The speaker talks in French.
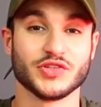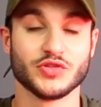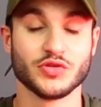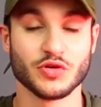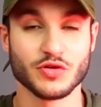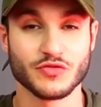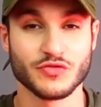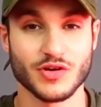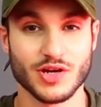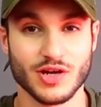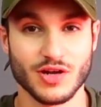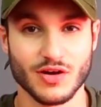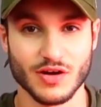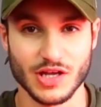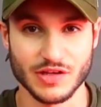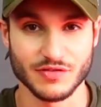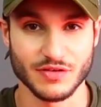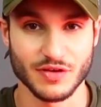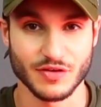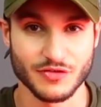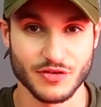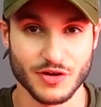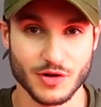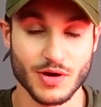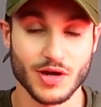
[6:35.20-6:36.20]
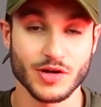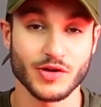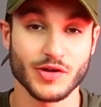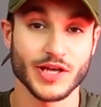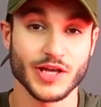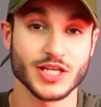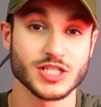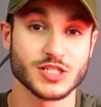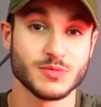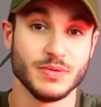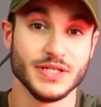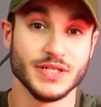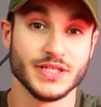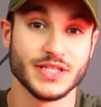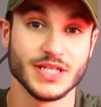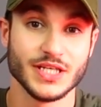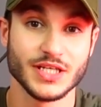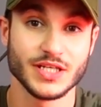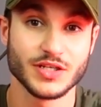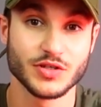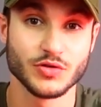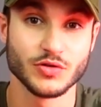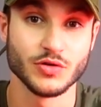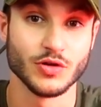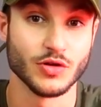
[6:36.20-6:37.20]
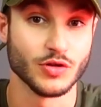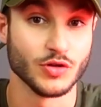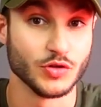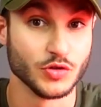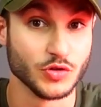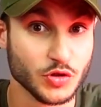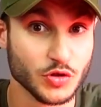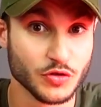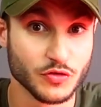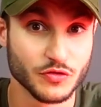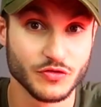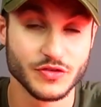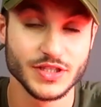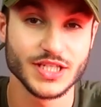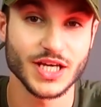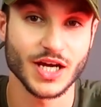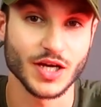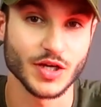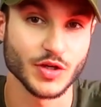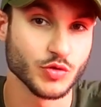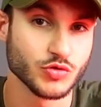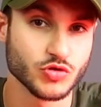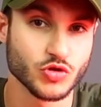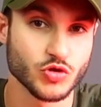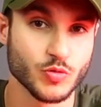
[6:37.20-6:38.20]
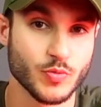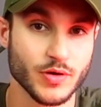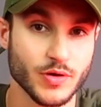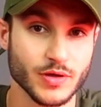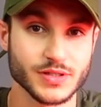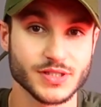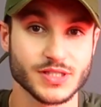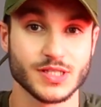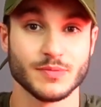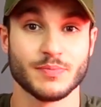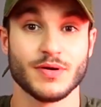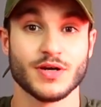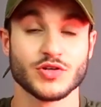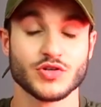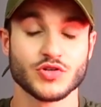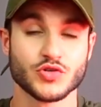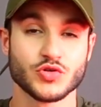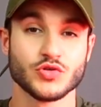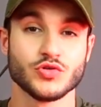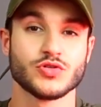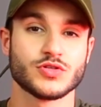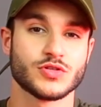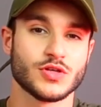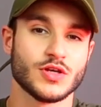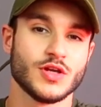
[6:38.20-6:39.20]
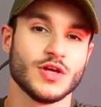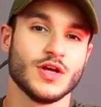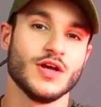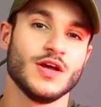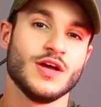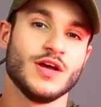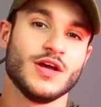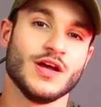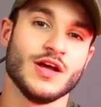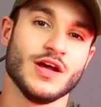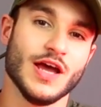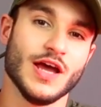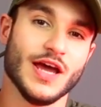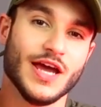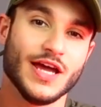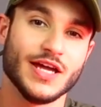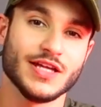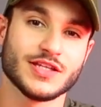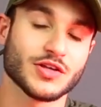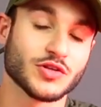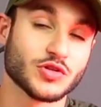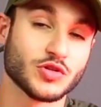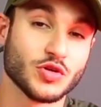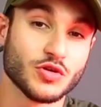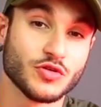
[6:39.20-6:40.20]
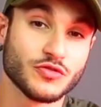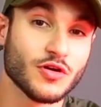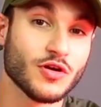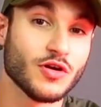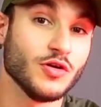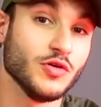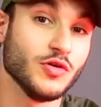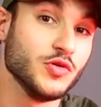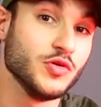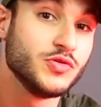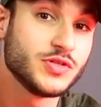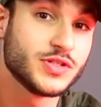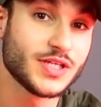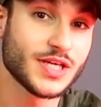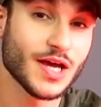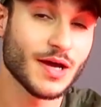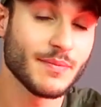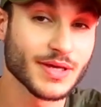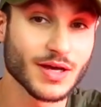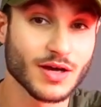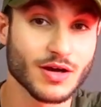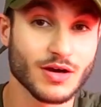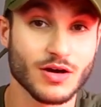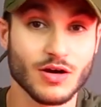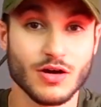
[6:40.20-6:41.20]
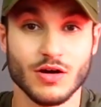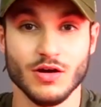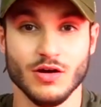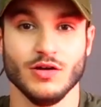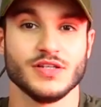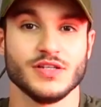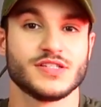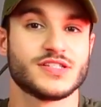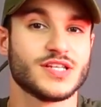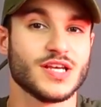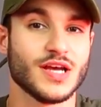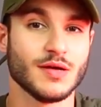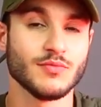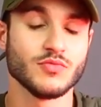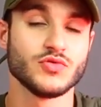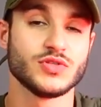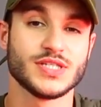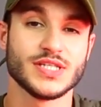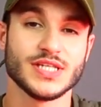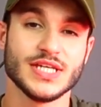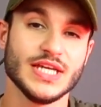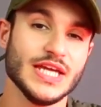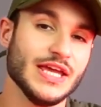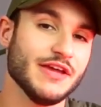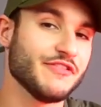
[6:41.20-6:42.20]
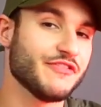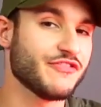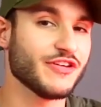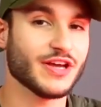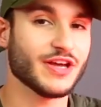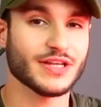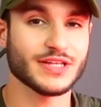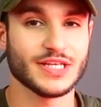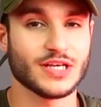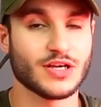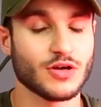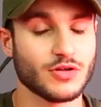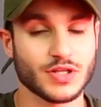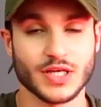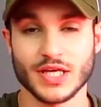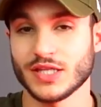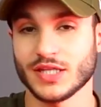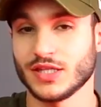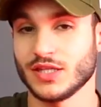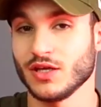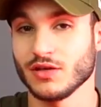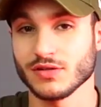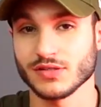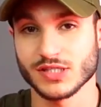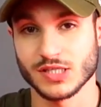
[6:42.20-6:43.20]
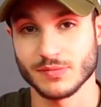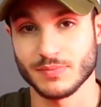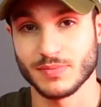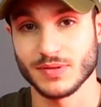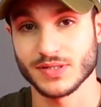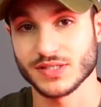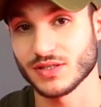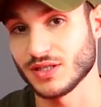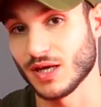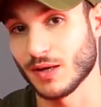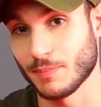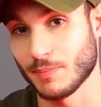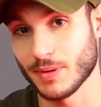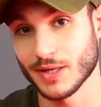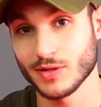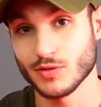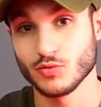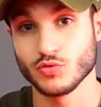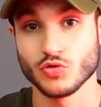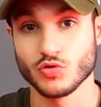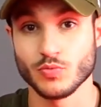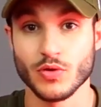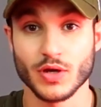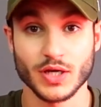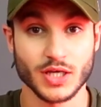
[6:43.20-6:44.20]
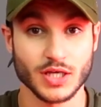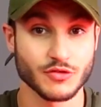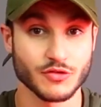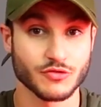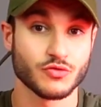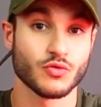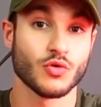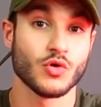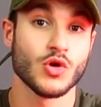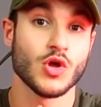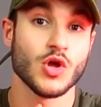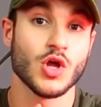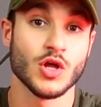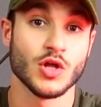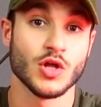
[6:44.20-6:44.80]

Donc voilà, il va falloir leur expliquer que devenir youtubeur c'est pas juste être devant une caméra, s'amuser et faire des conneries. Non, c'est pas ça. Il y a plein de youtubeurs qui font